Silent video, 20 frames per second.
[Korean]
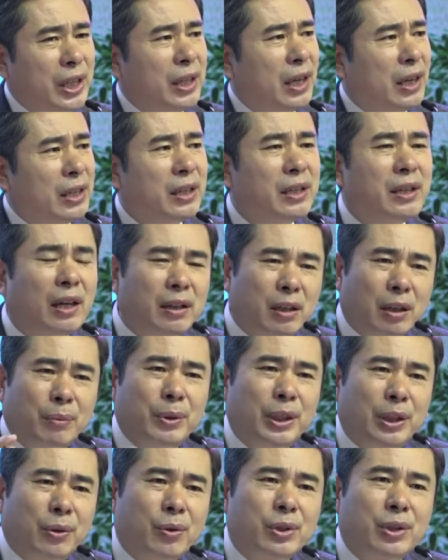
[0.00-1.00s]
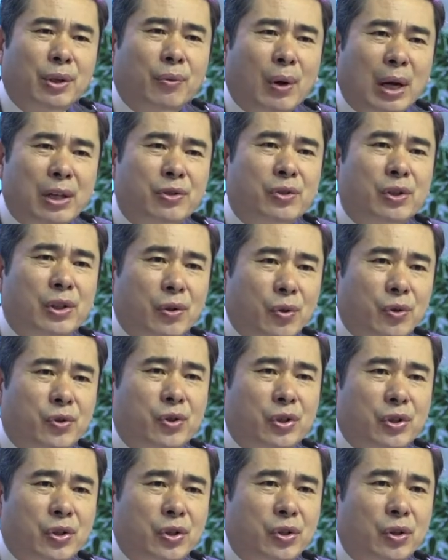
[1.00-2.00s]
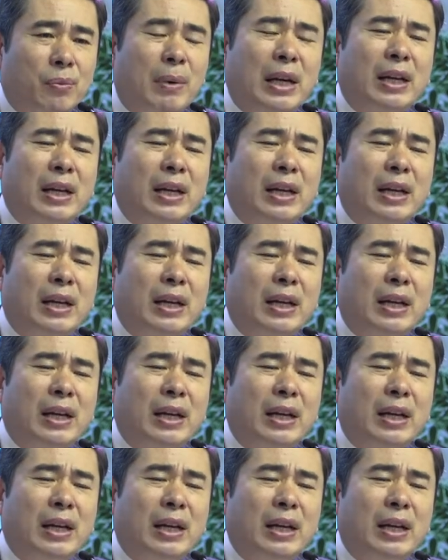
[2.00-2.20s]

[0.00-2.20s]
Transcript: 일하니까 여러분이 이곳에 왔으시죠.